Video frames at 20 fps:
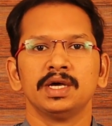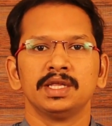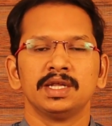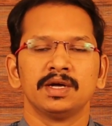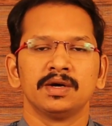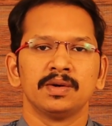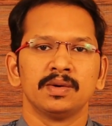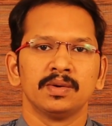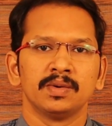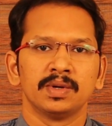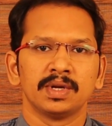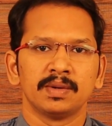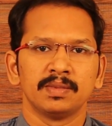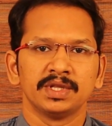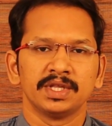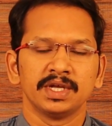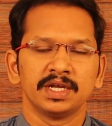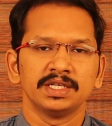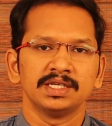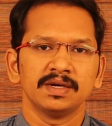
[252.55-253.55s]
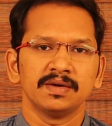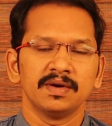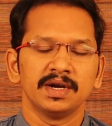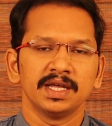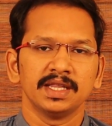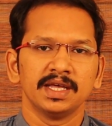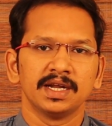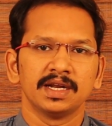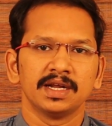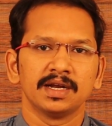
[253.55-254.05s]
இதில் நம்ம தெரிஞ்சுக்க
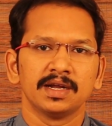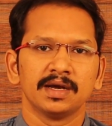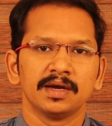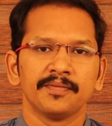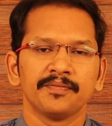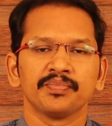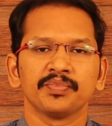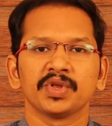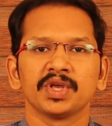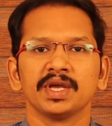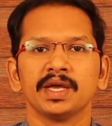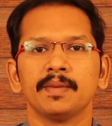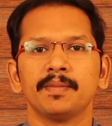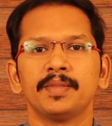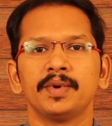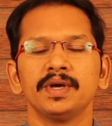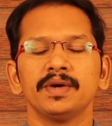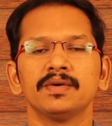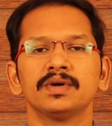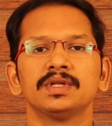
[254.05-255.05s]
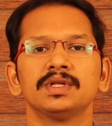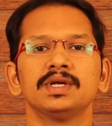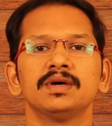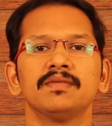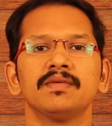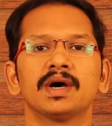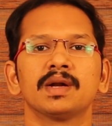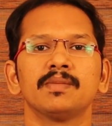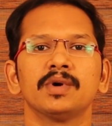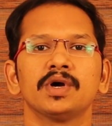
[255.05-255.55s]
வேண்டியது என்னென்னா எப்படி வந்து
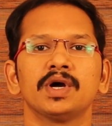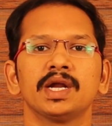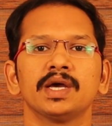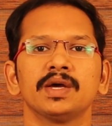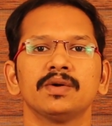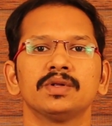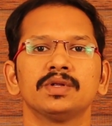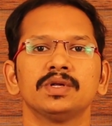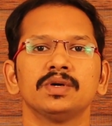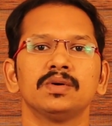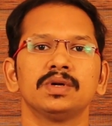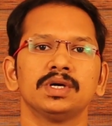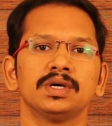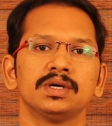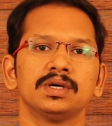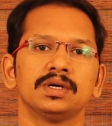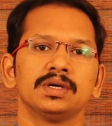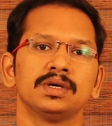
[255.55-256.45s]
வர்மக்கலை வந்து ஒரு